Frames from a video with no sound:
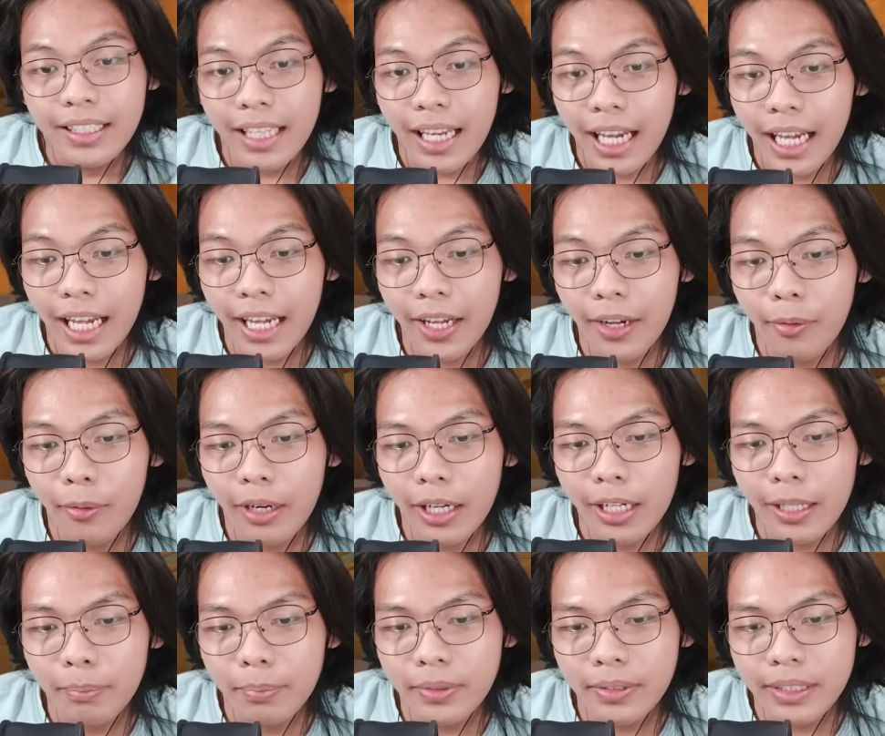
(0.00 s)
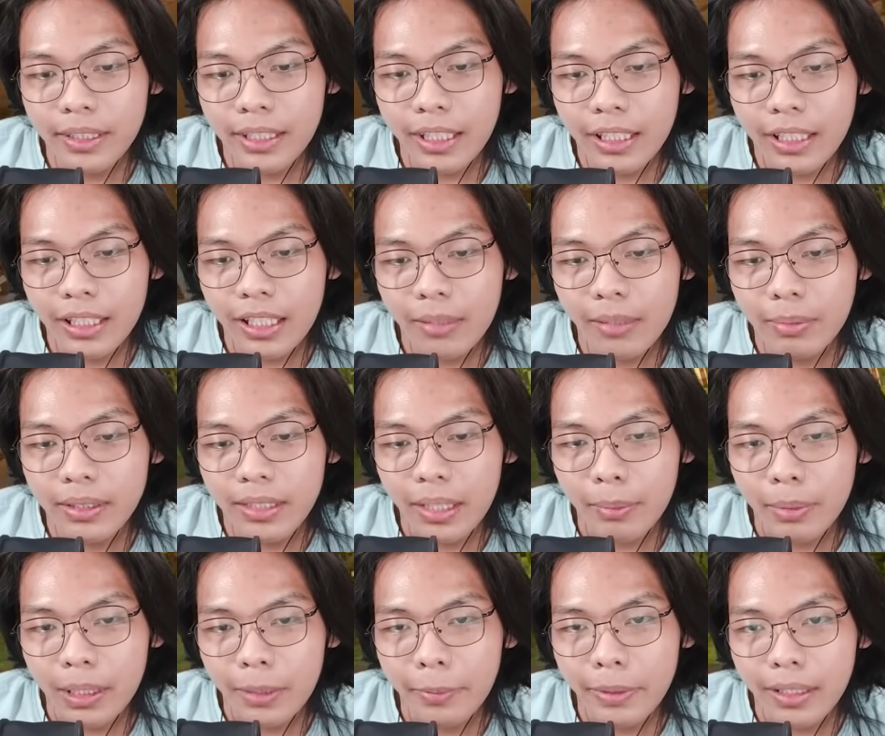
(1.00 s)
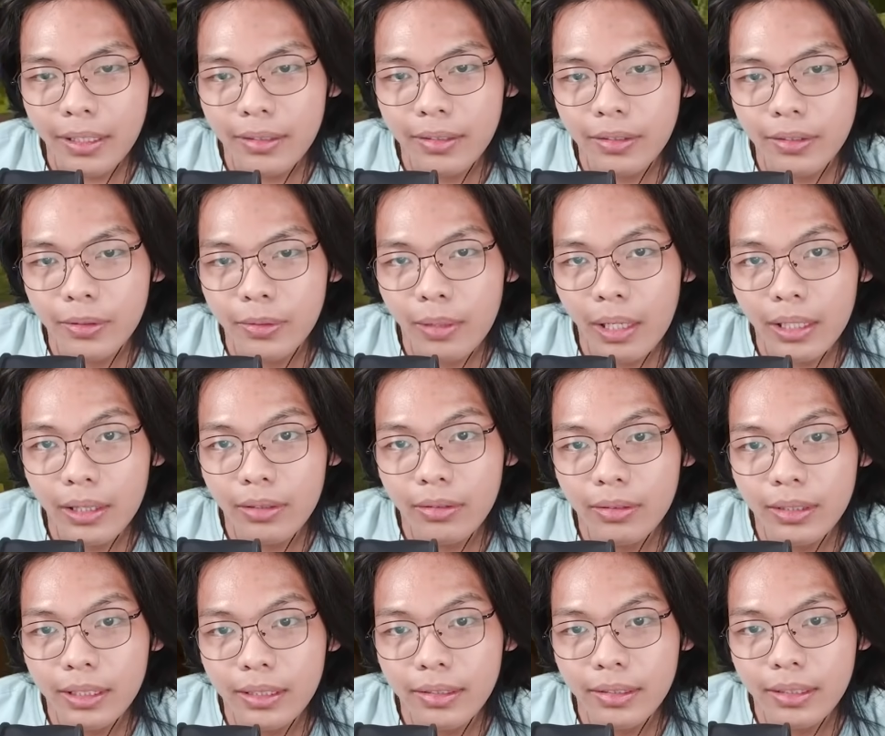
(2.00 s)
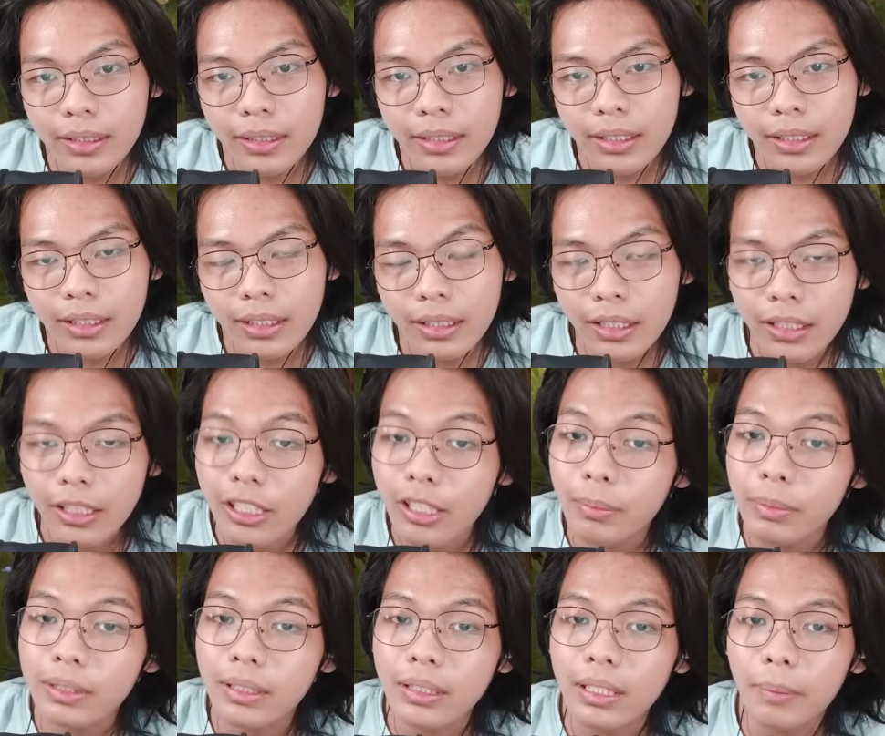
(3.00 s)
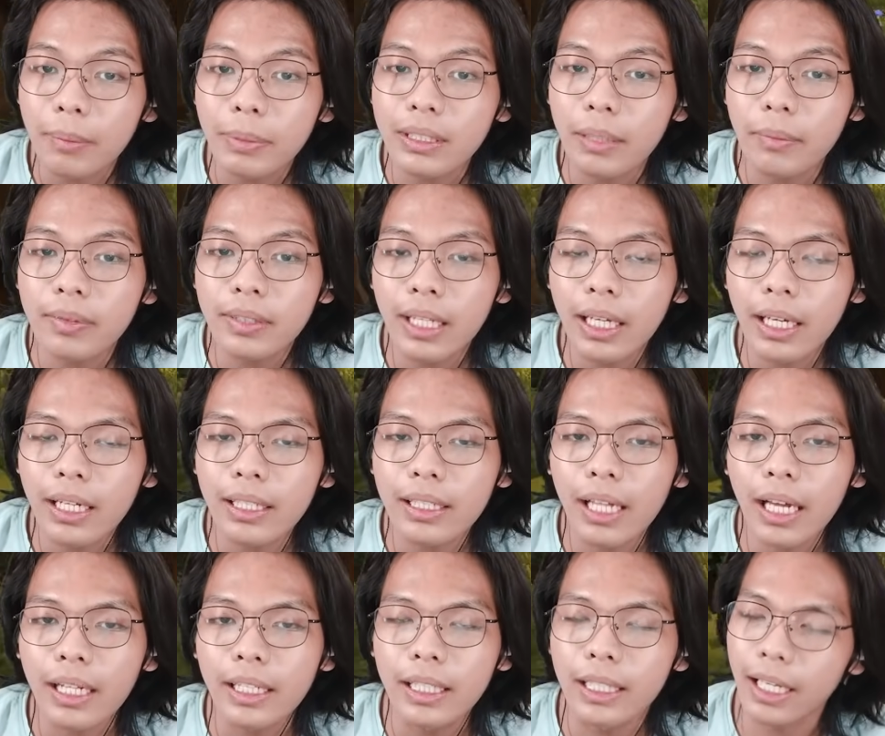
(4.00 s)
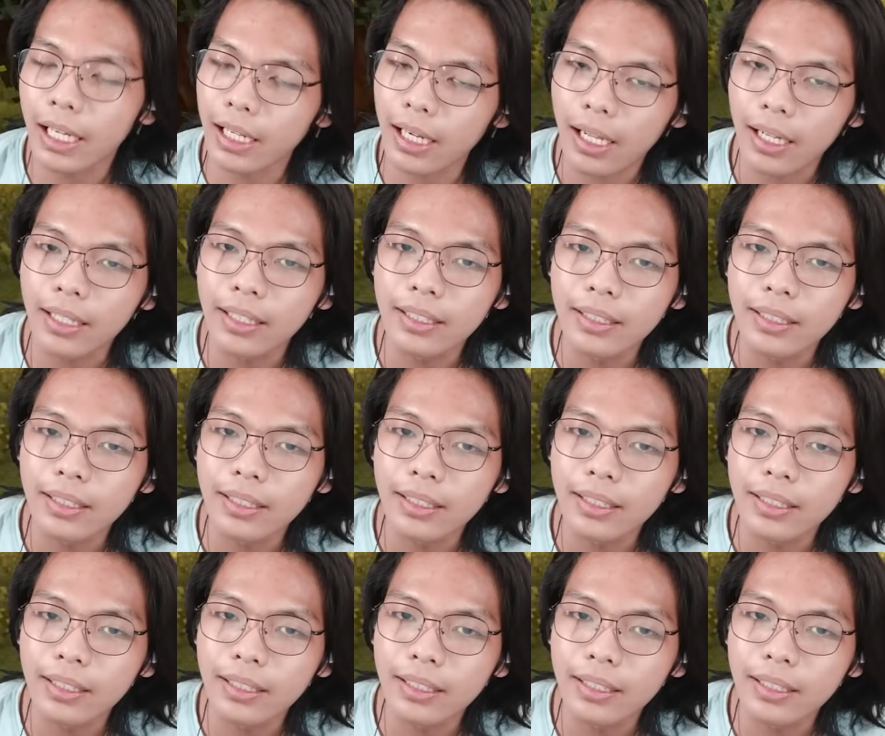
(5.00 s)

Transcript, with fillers: Ya, walaupun kita tidak bisa mendapatkan sesuatu di sini, kita tidak bisa dapat jam siar. dan ingatlah,